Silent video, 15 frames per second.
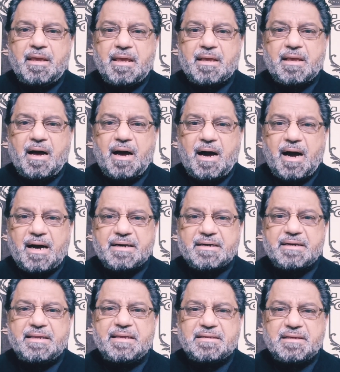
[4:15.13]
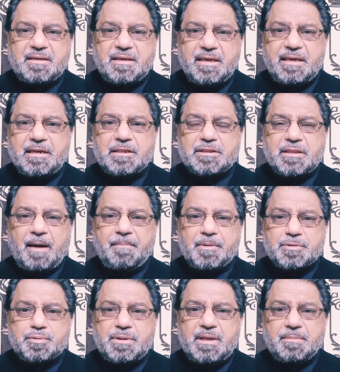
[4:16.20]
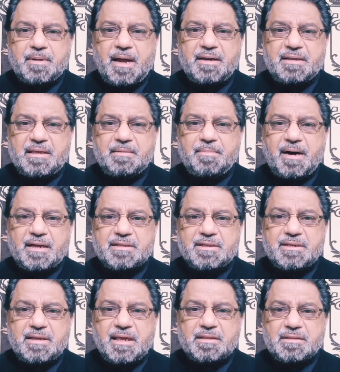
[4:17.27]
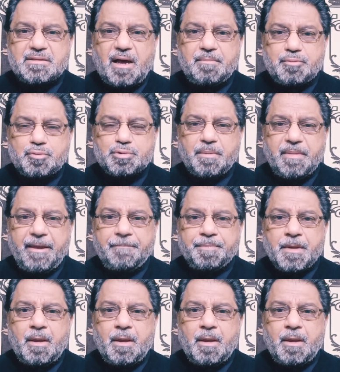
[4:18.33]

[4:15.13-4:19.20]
एक आखिरी कील साबित हुई इमरान की बात इनके ताबूत में